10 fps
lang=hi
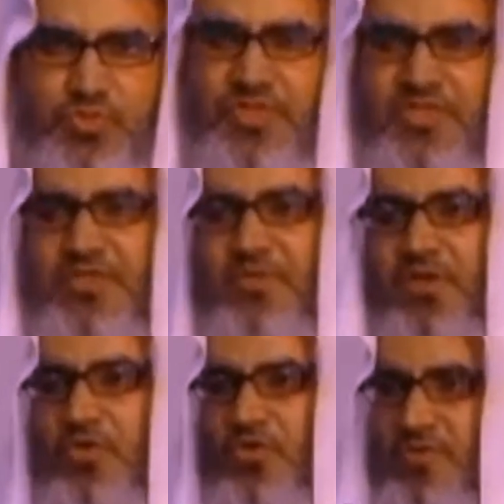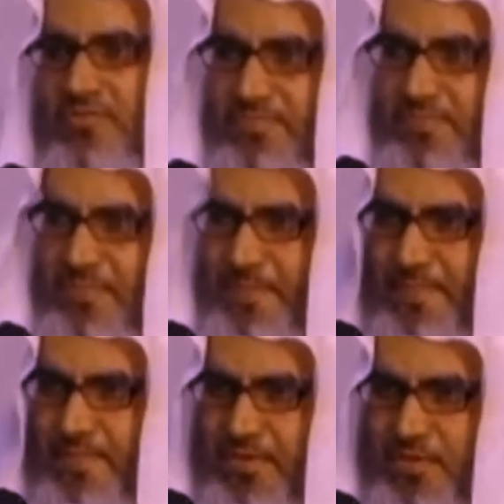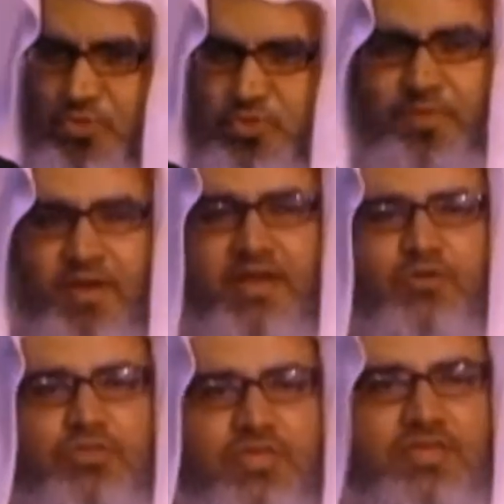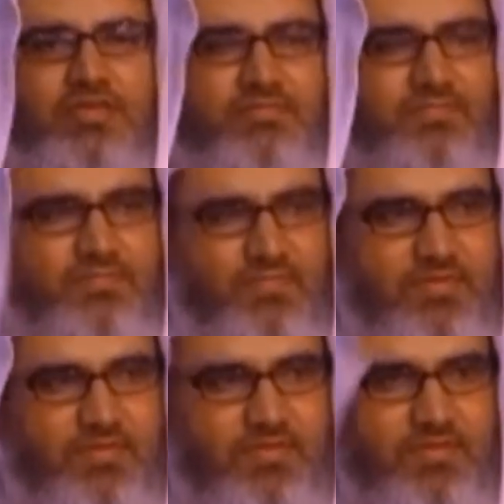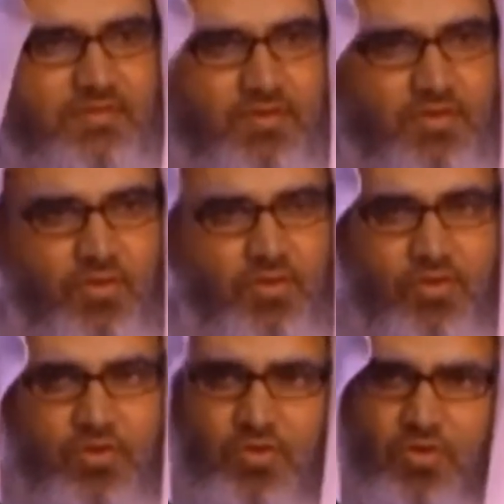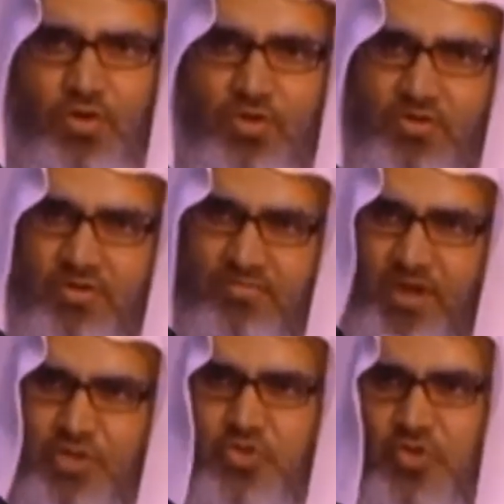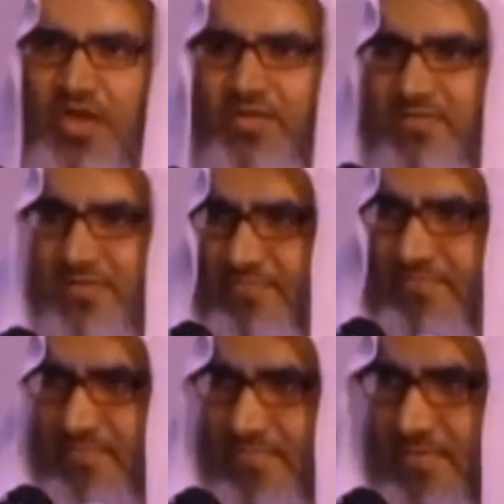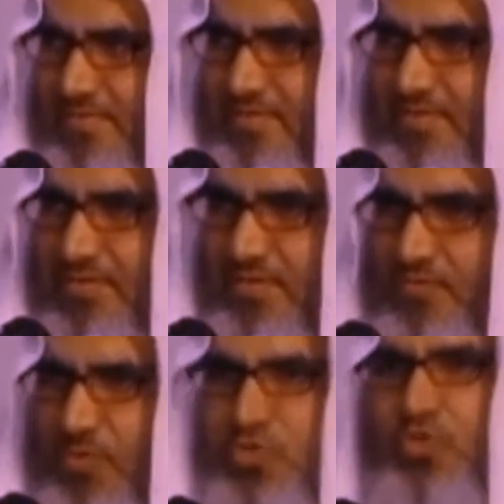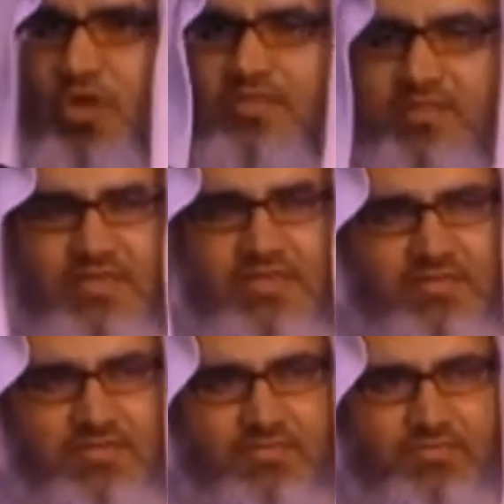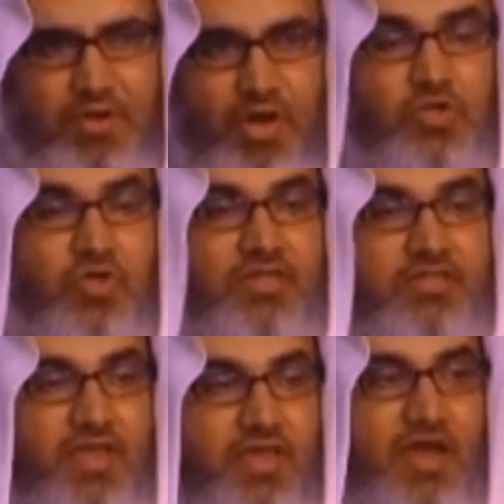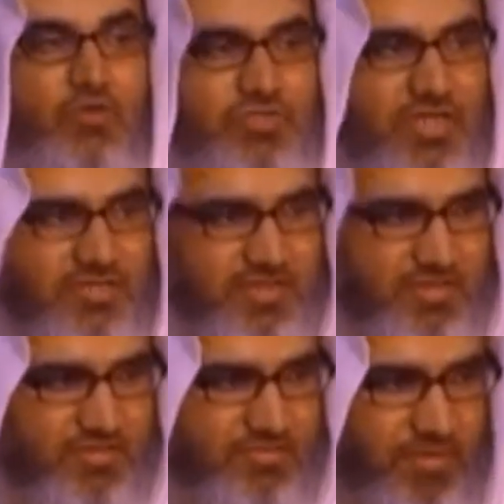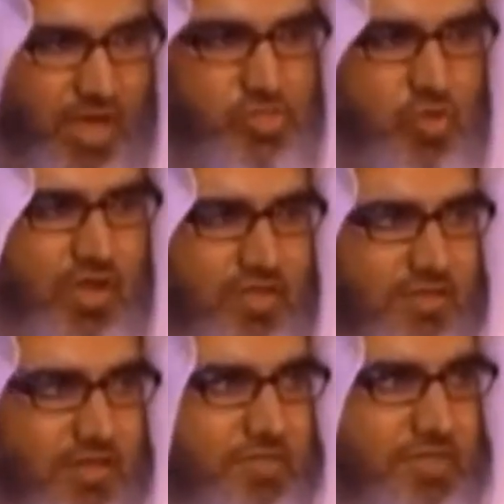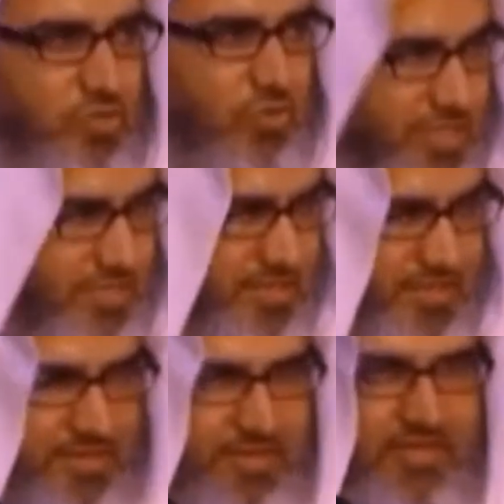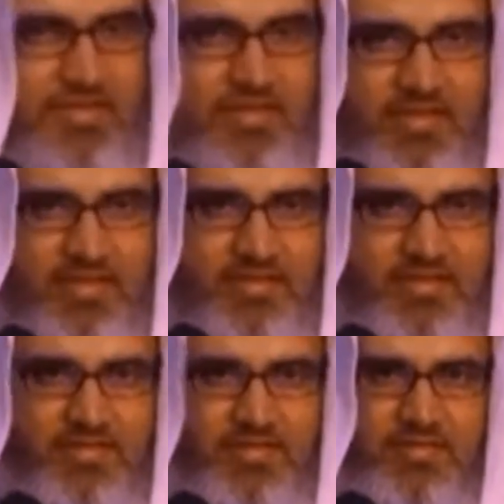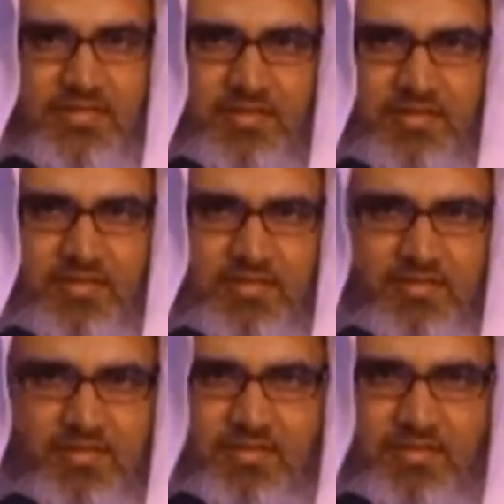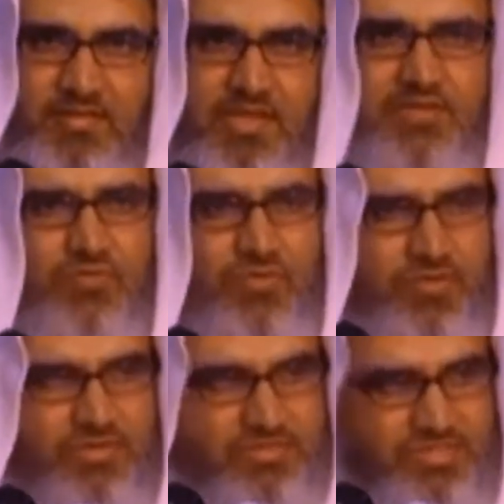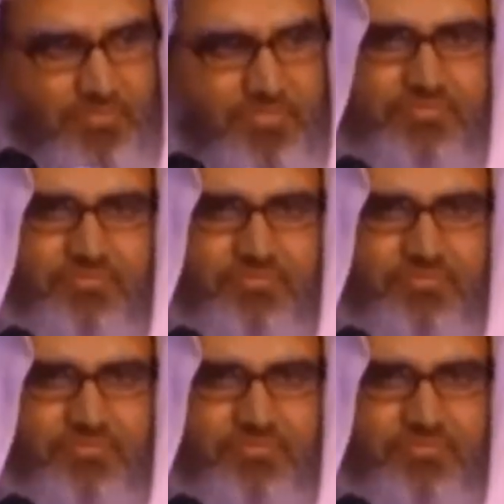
शैतान को खुश करने के लिए अपने रब की नाफरमानियां बल्कि अपने रब की नाफरमानियों के दलदल में गर्क होता जाता है और जितना ज्यादा बदकारियां और अल्लाह ताला की नाफरमानियां करता रहेगा